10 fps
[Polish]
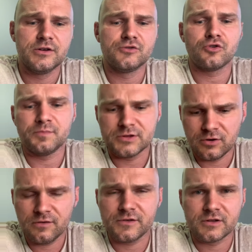To
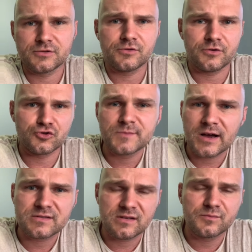pedofil, który już
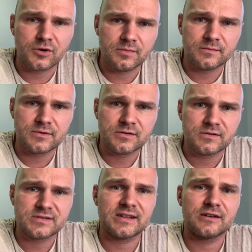miał z tym problem,
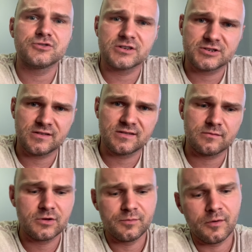stał się
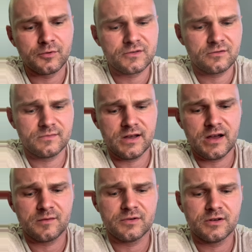księdzem i po prostu ma
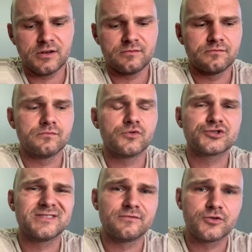jakby
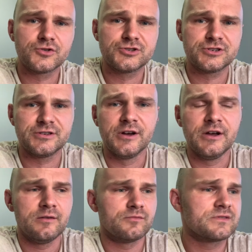możliwości,
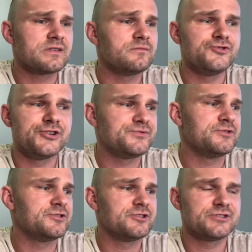bo z tymi
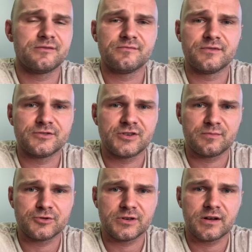dziećmi gdzieś tam się
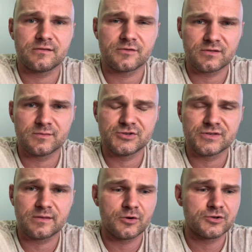spotyka. Rozumiecie o
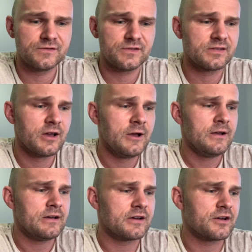co mi chodzi? Więc
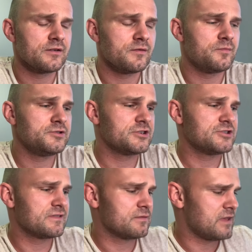e, bycie
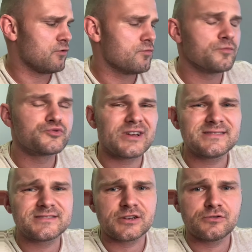księdzem dało mu
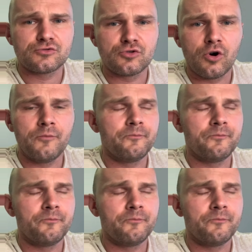przestrzeń do.